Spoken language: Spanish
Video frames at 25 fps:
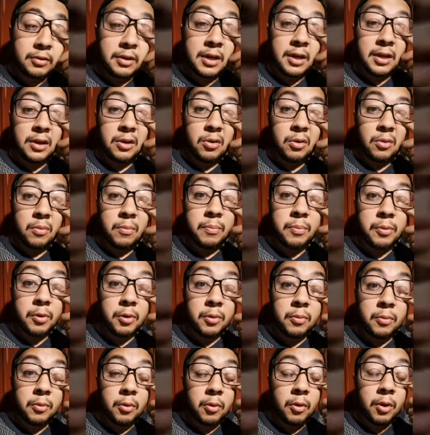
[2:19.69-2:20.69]
se le
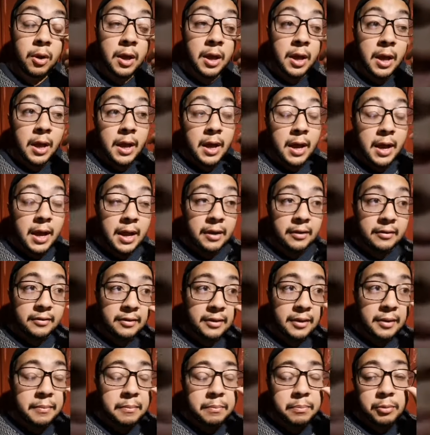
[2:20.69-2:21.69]
comprobó al
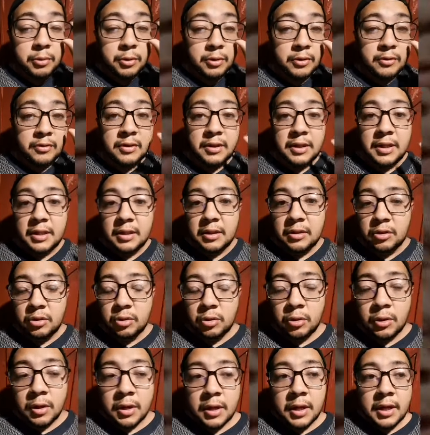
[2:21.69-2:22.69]

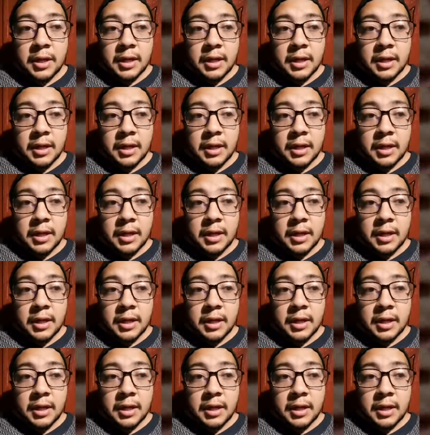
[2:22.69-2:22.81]
100%